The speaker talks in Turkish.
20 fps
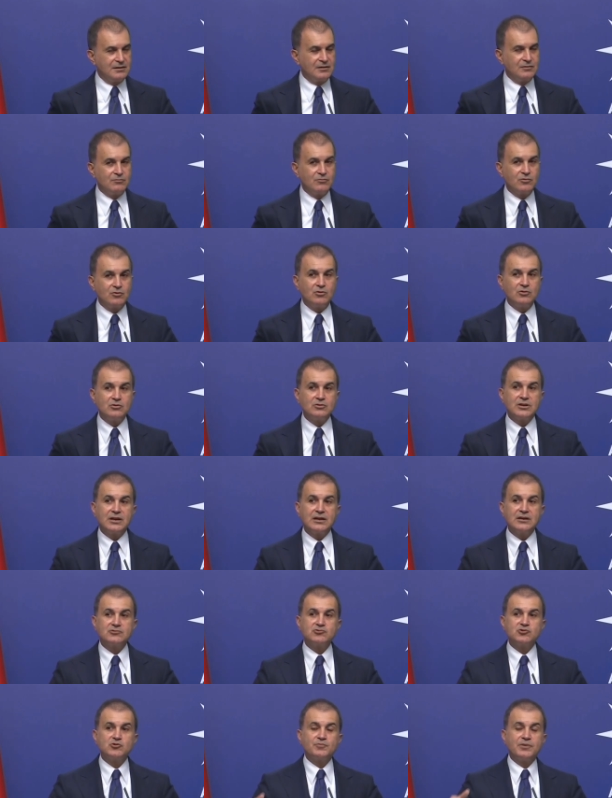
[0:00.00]
bu konuda
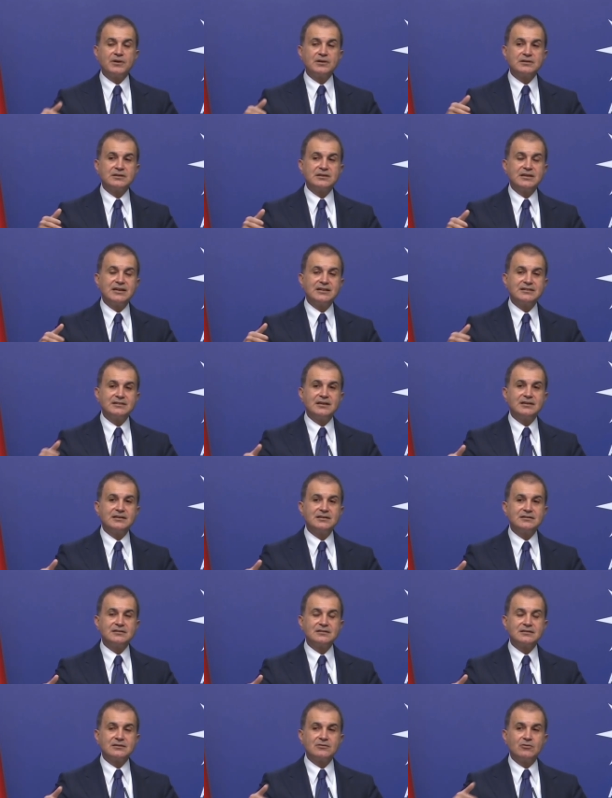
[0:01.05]
şüphe
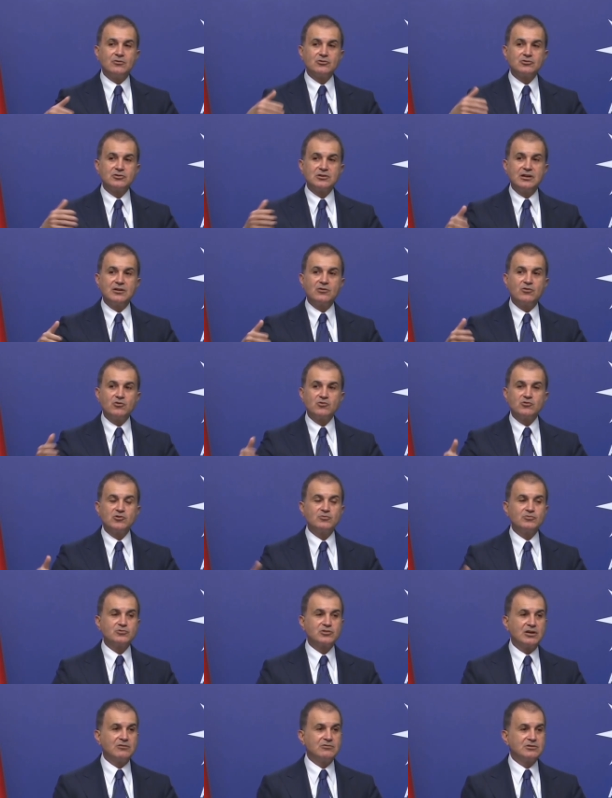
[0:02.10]
diyenlerin ortaya koyduğu
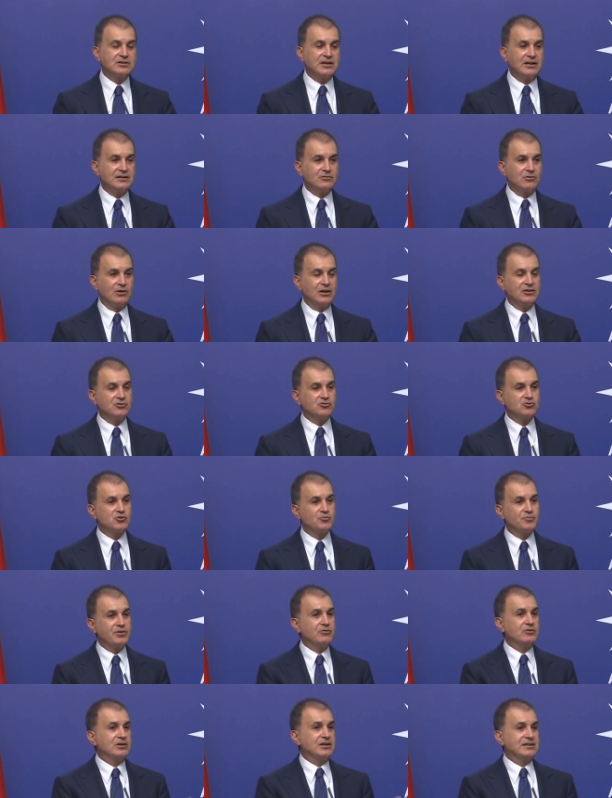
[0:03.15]
bu tavırdan dolayı
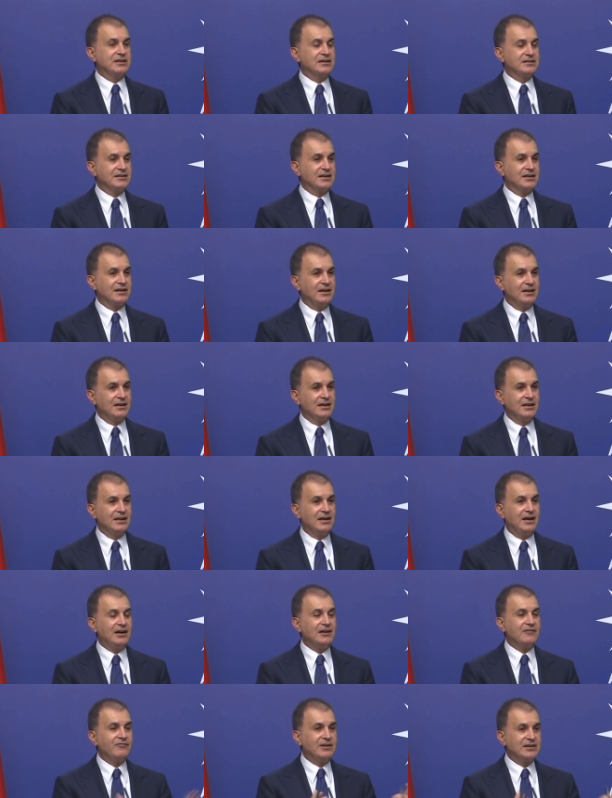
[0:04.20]
şüphe üretenlere
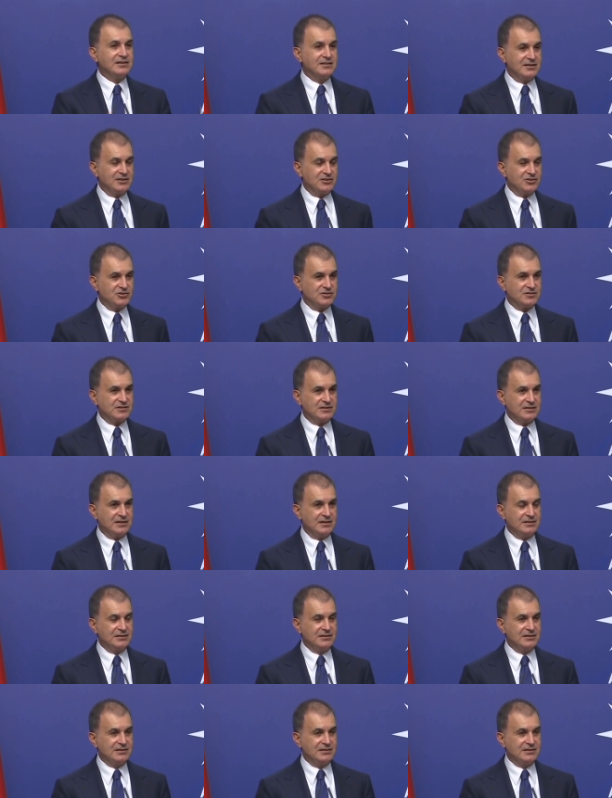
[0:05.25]
hak verdiricisine